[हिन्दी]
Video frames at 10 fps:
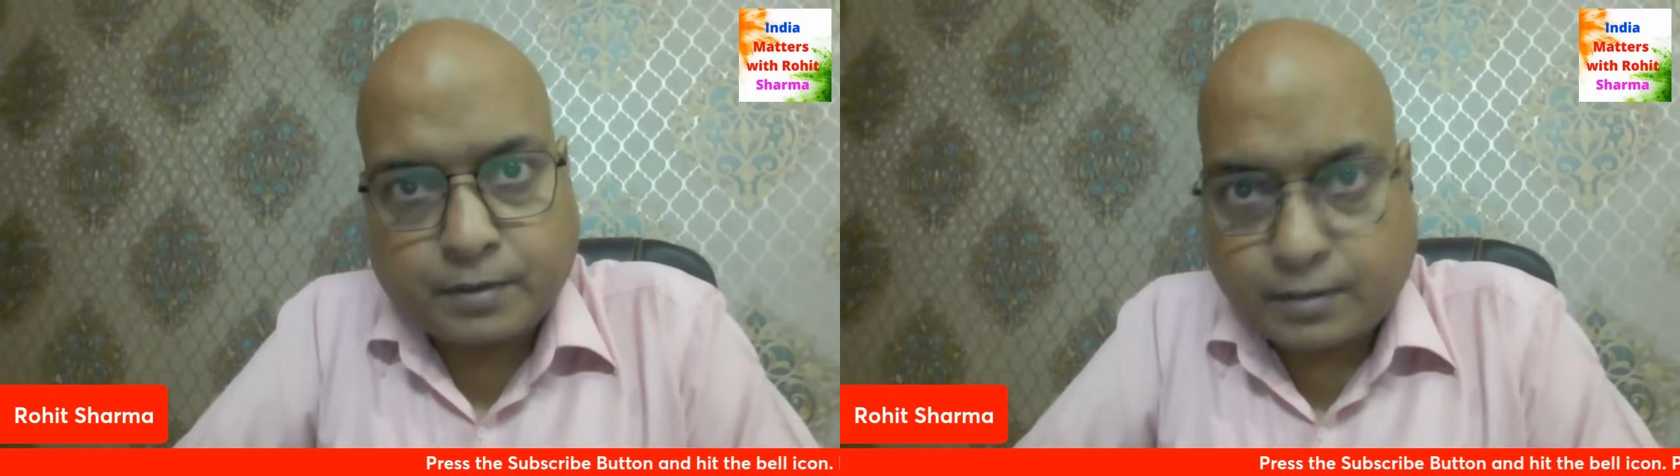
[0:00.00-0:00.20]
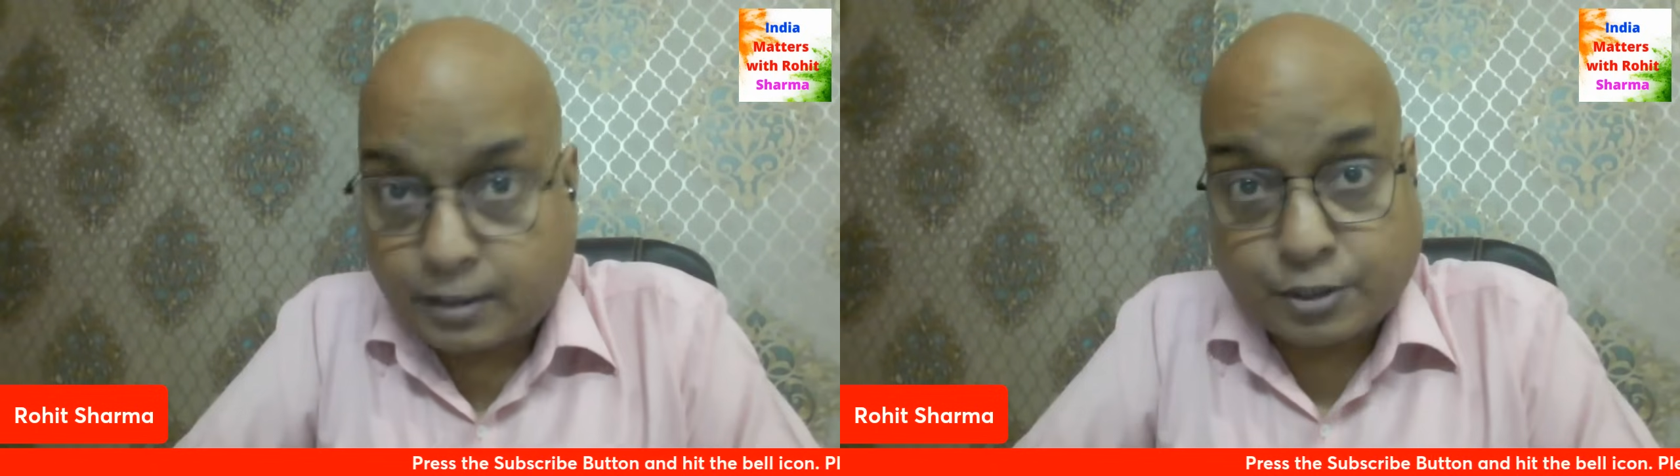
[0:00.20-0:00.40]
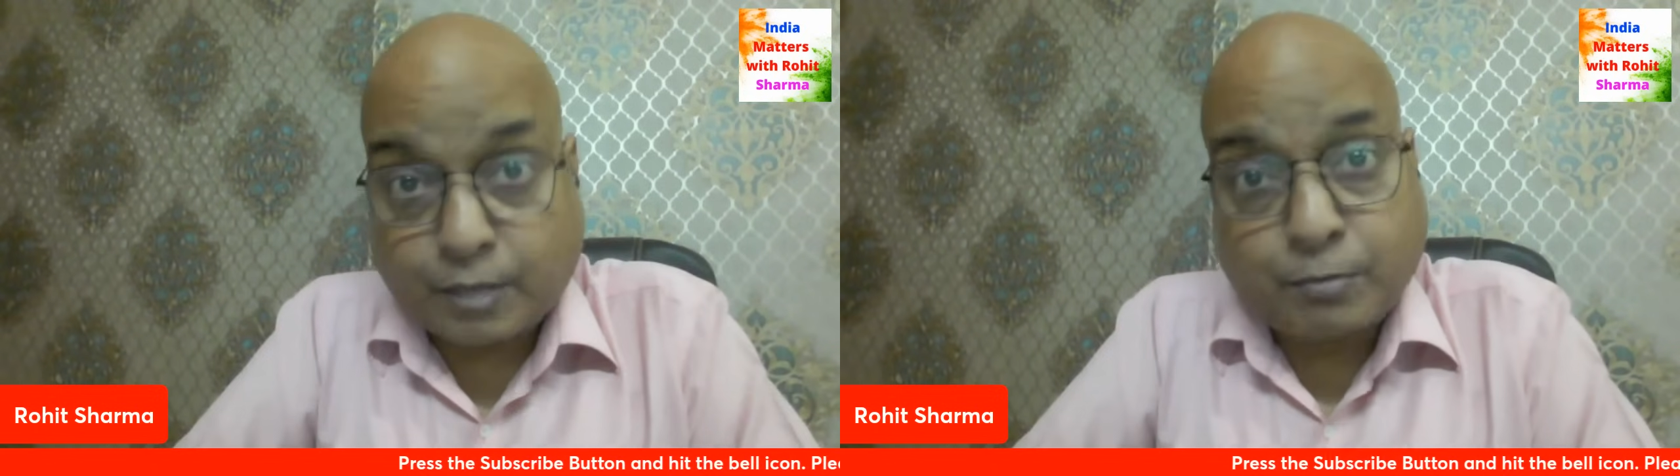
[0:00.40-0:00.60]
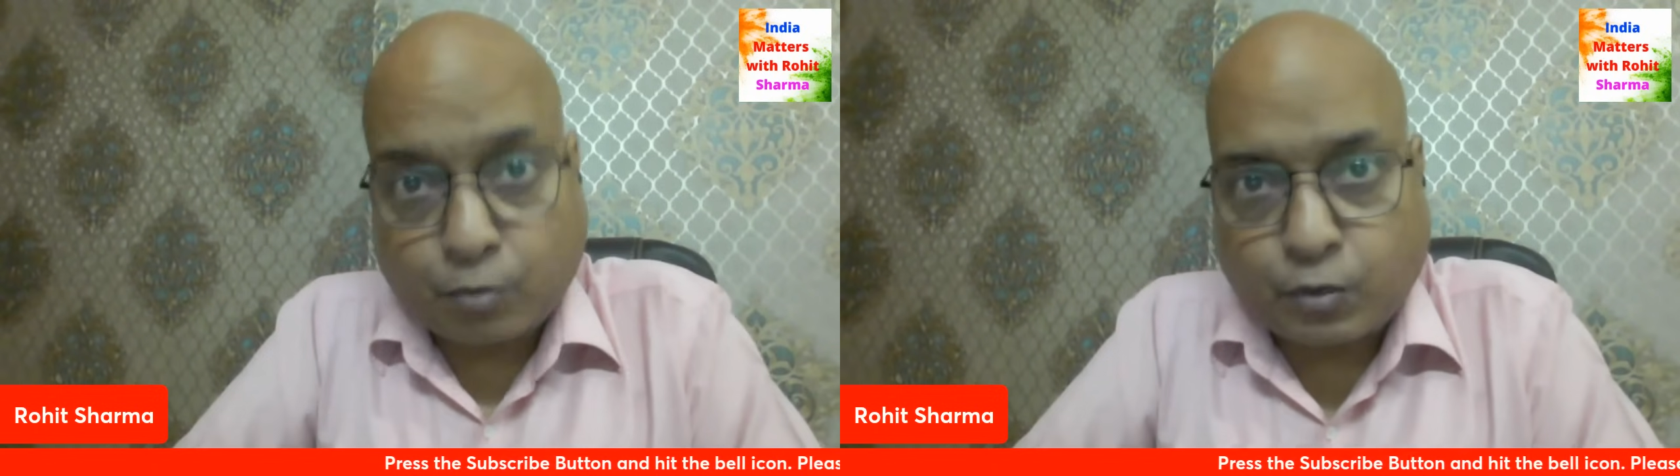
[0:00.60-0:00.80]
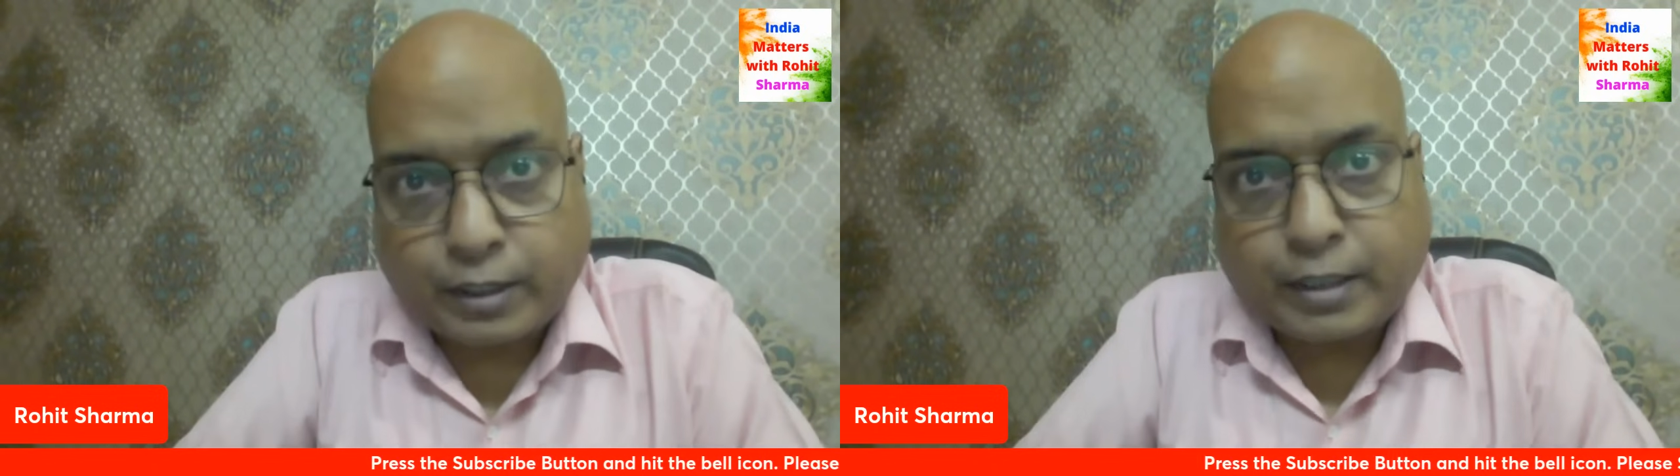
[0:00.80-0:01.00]
ये शर्म
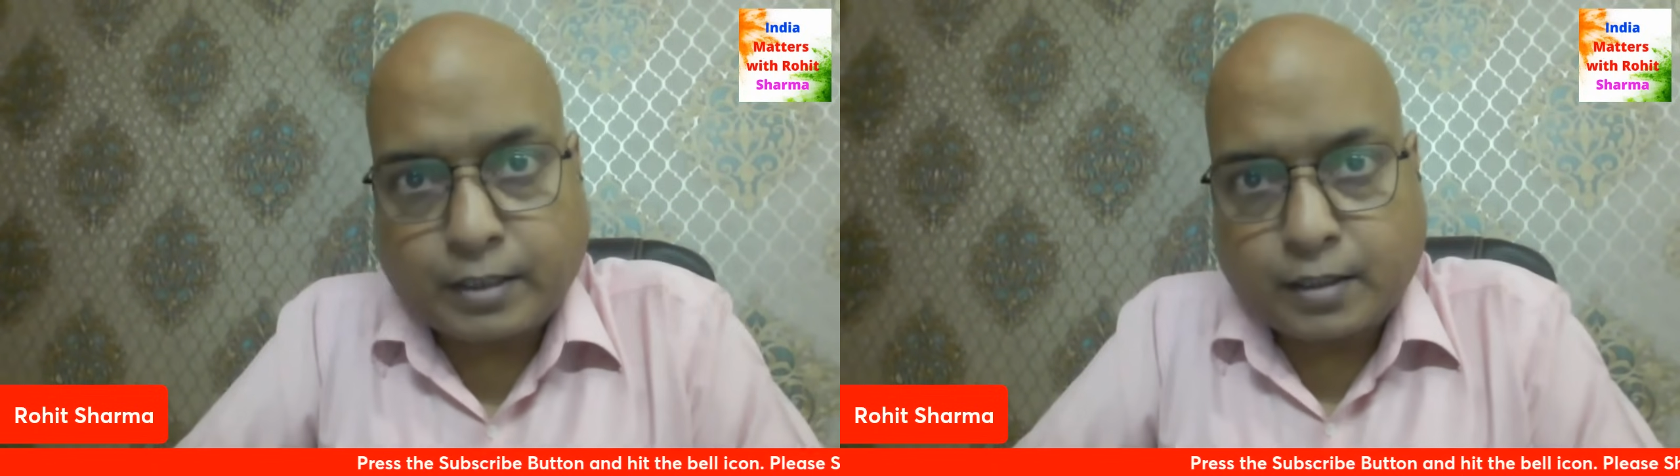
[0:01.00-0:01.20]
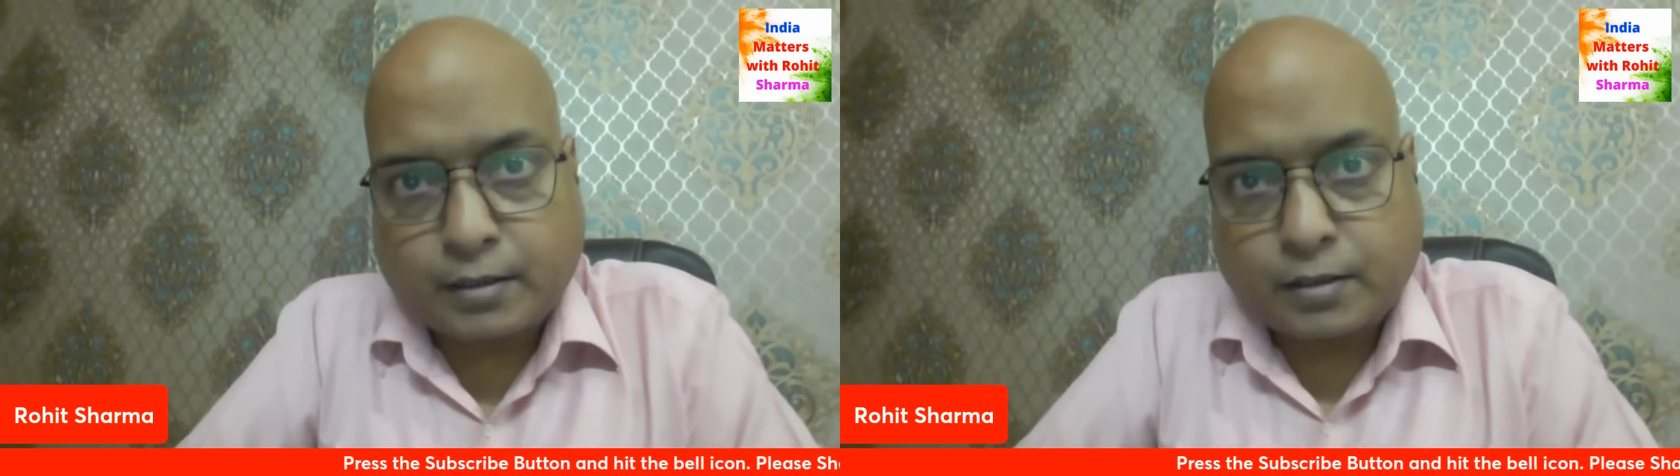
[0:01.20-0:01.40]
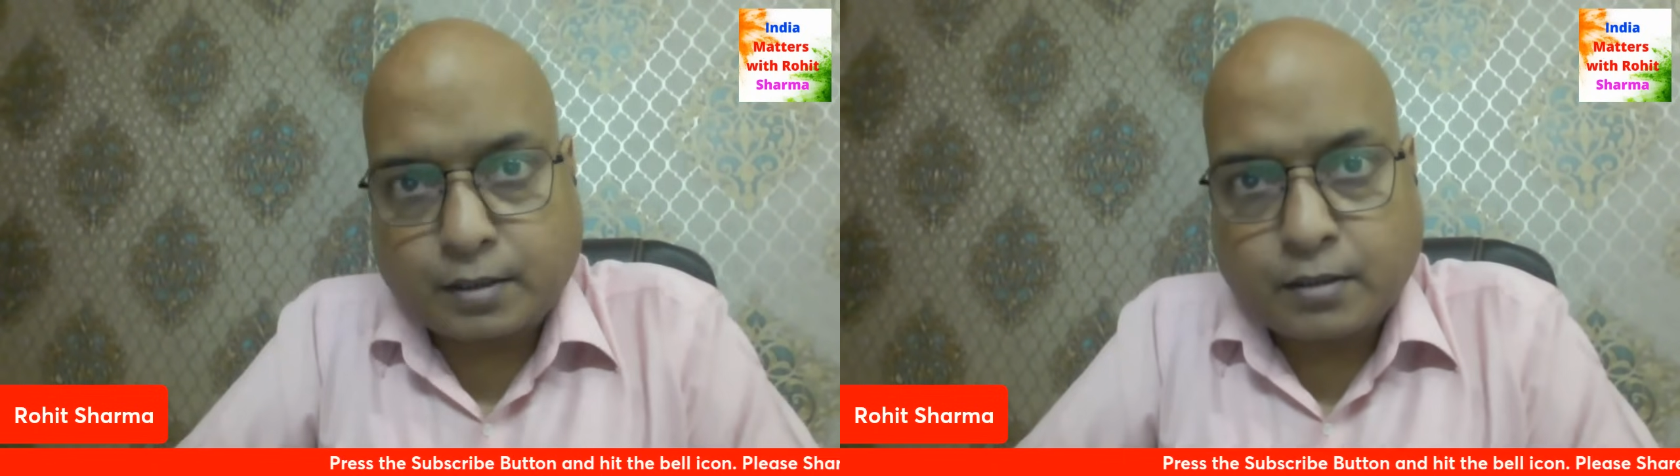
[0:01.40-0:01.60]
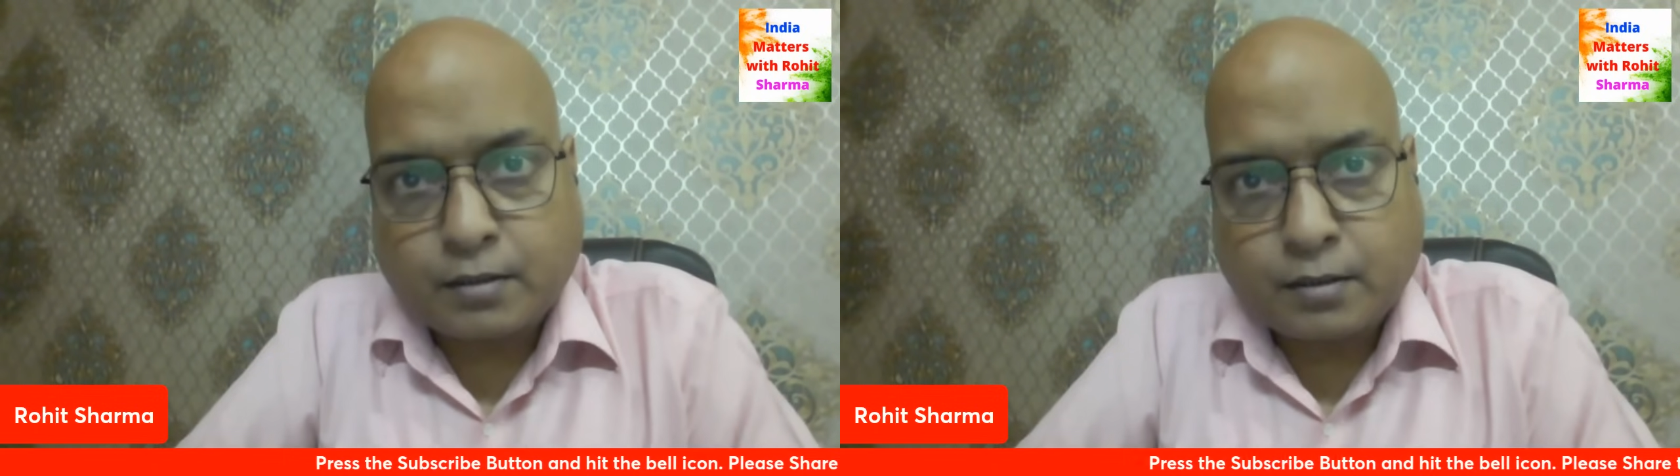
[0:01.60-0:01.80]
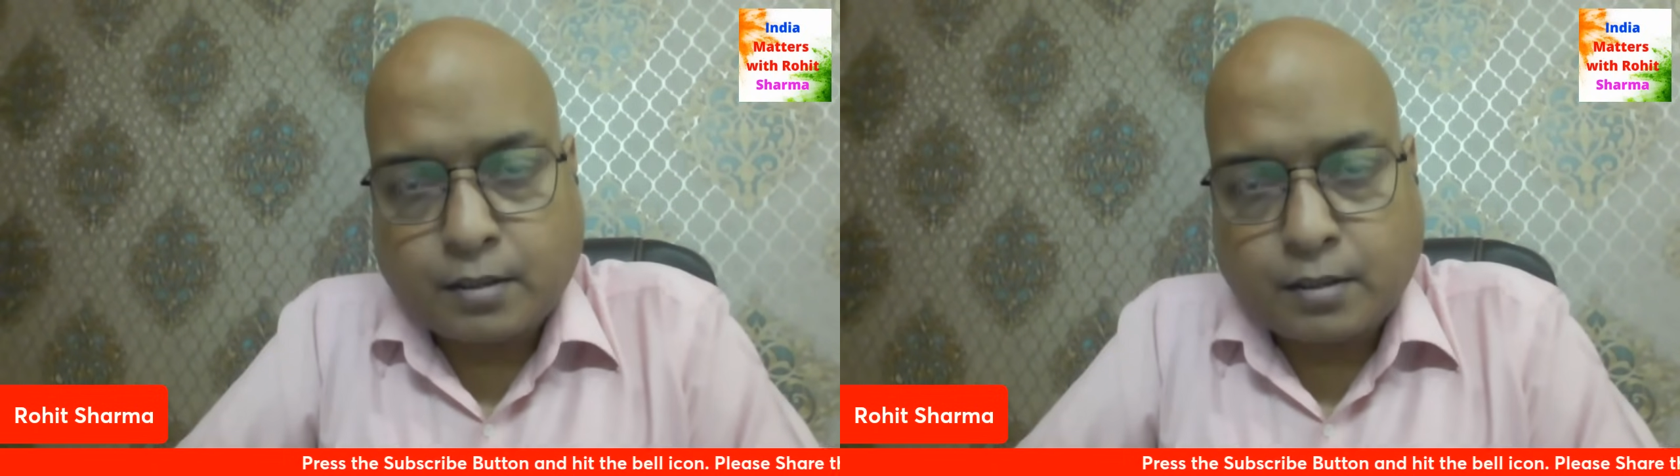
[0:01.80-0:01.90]
उन्हें नहीं आती है ना